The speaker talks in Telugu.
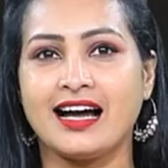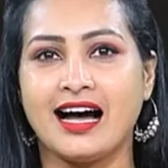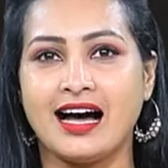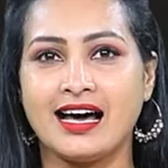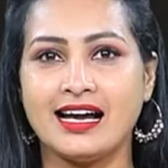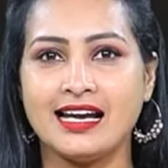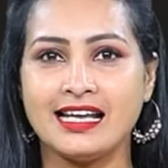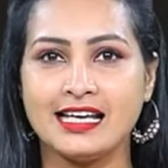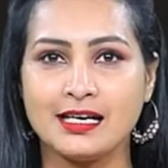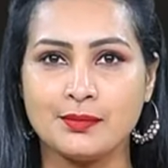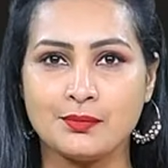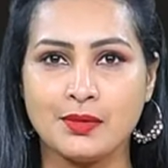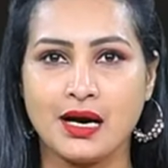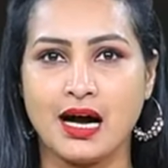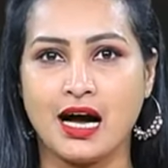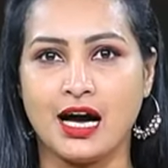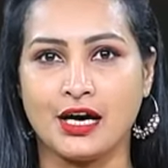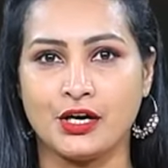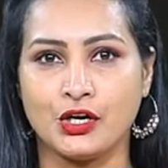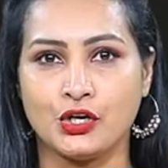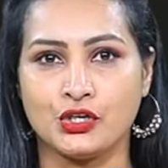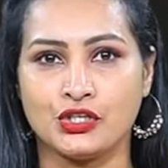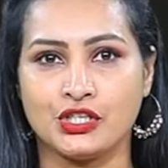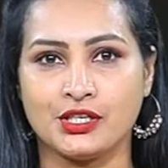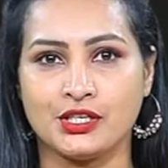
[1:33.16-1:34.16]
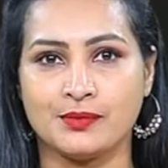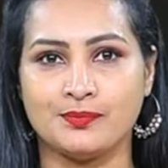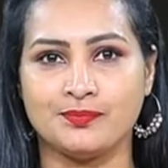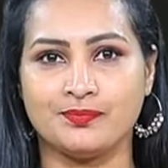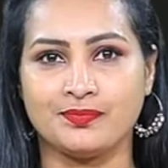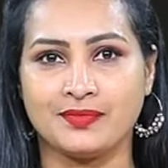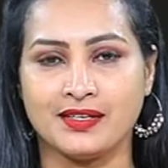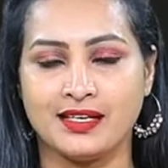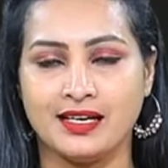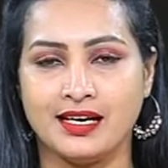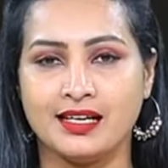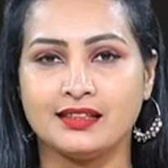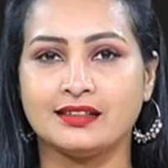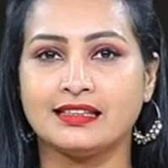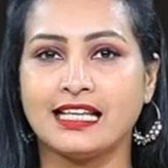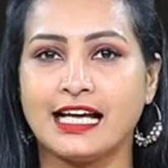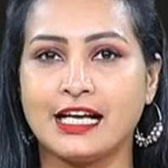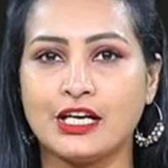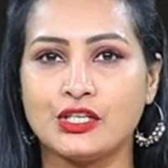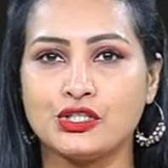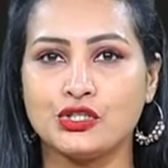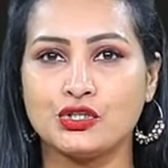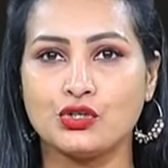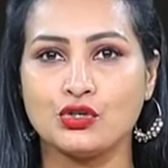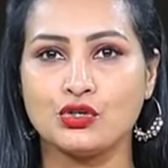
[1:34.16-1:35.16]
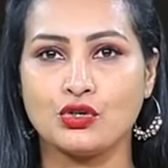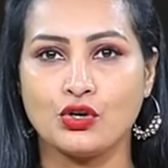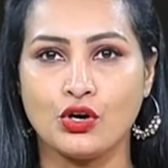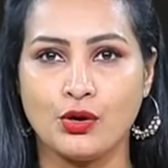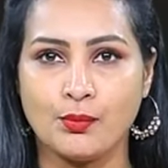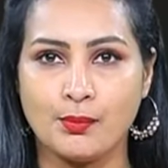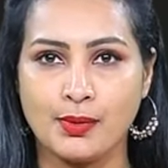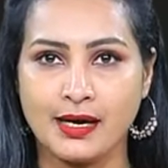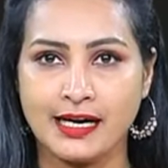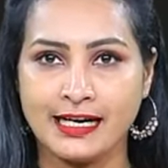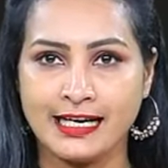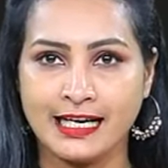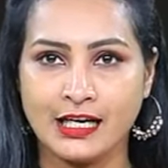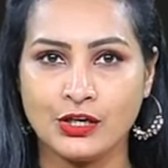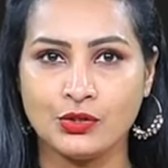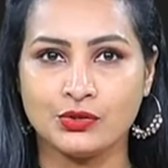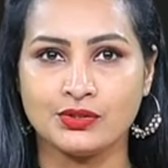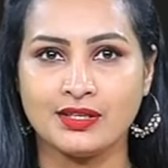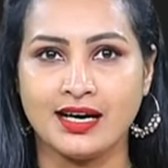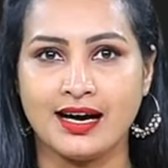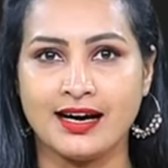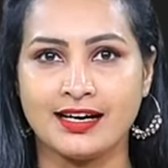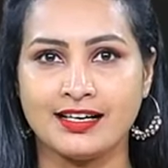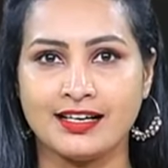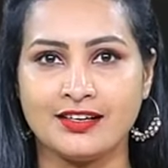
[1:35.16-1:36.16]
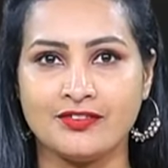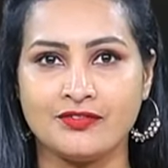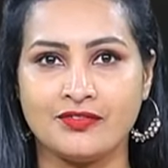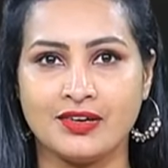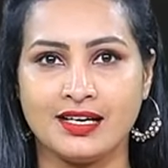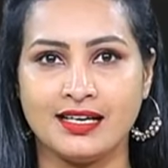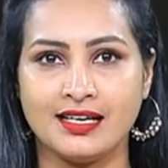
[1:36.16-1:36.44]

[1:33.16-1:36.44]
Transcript: కాలేయం ఆరోగ్యం తరచూ కొబ్బరి నీళ్లు తాగడం